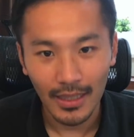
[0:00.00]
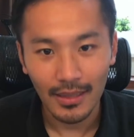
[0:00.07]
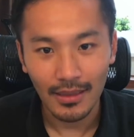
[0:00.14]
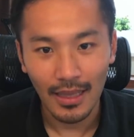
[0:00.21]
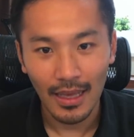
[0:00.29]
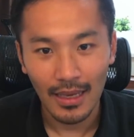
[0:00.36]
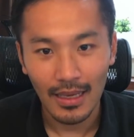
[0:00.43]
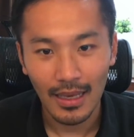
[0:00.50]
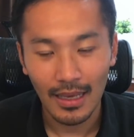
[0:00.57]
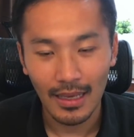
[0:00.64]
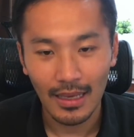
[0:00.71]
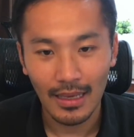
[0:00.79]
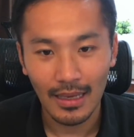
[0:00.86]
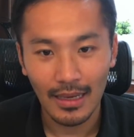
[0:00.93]
なって、
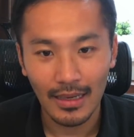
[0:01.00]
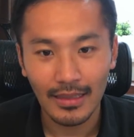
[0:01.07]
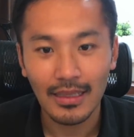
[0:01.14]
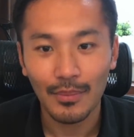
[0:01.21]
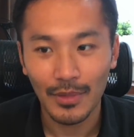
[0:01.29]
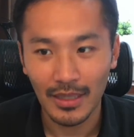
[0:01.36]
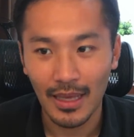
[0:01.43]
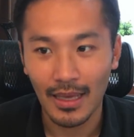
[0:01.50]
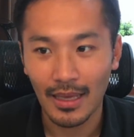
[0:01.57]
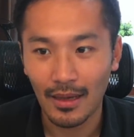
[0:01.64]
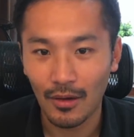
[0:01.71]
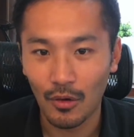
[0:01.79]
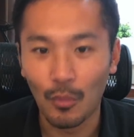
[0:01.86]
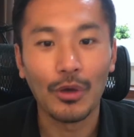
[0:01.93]
えー、改めて
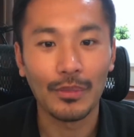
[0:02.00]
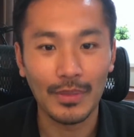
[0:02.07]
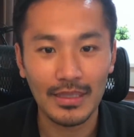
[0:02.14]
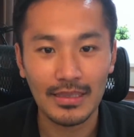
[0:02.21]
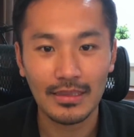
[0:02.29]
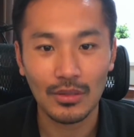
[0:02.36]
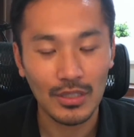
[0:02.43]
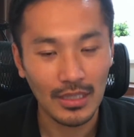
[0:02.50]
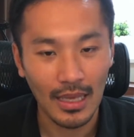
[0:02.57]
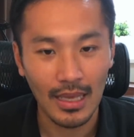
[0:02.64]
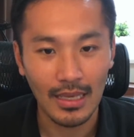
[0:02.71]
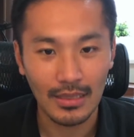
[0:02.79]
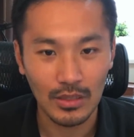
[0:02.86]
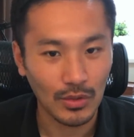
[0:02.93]
思います。そし
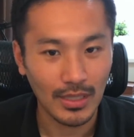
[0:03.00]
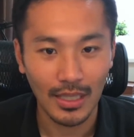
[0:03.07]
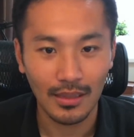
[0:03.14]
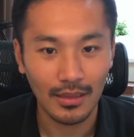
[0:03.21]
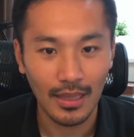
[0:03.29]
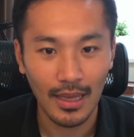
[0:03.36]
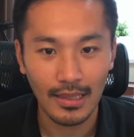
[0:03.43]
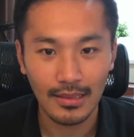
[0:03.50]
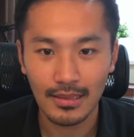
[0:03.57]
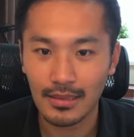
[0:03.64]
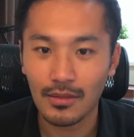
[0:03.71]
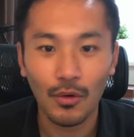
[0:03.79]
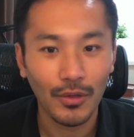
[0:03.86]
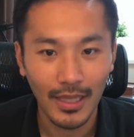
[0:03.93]
て女性って
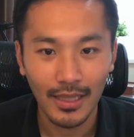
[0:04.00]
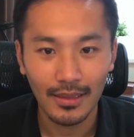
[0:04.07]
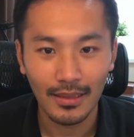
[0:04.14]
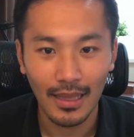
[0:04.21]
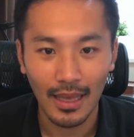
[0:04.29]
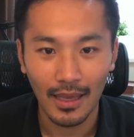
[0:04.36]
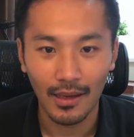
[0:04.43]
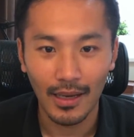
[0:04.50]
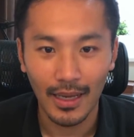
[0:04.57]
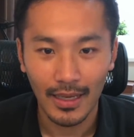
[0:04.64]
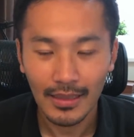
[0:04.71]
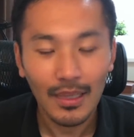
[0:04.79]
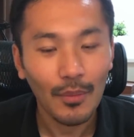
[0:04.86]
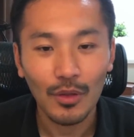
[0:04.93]
すごいなって
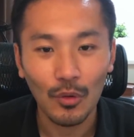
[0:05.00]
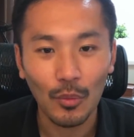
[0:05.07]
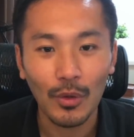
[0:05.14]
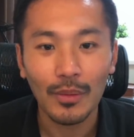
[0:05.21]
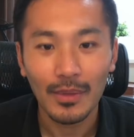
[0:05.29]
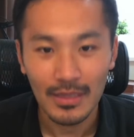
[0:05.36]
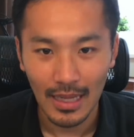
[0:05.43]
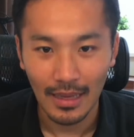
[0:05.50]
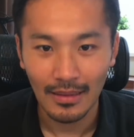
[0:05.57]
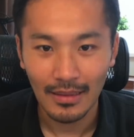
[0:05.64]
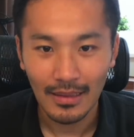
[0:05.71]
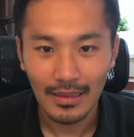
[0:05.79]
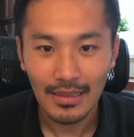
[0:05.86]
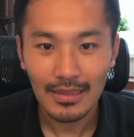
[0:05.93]
改めて思いました。
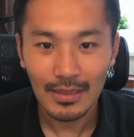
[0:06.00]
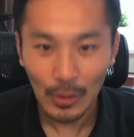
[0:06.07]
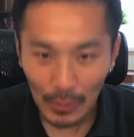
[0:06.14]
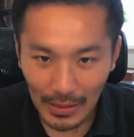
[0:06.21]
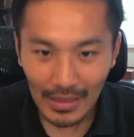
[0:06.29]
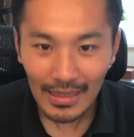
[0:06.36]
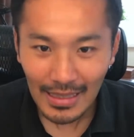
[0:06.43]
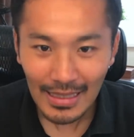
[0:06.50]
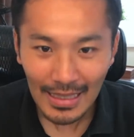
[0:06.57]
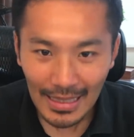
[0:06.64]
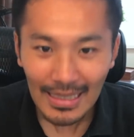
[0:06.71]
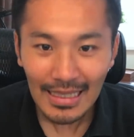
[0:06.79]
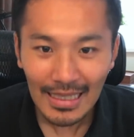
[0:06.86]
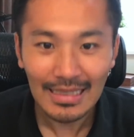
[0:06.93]
それに
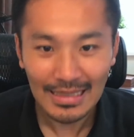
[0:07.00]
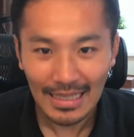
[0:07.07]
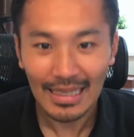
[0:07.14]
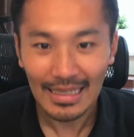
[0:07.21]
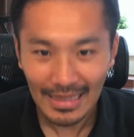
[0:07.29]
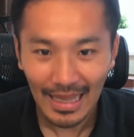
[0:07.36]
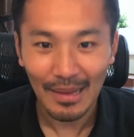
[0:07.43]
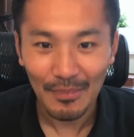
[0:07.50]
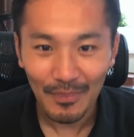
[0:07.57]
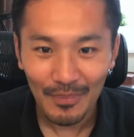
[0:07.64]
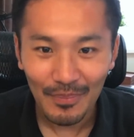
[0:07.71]
感化されて